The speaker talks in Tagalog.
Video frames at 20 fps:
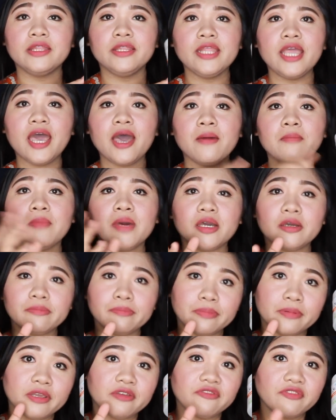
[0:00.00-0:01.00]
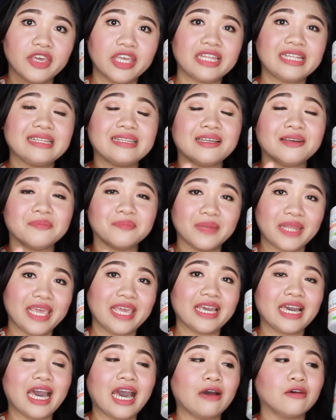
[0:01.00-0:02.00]
na mag-prevent ng
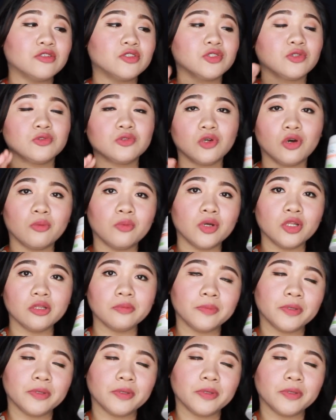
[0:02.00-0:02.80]
breakout. So, double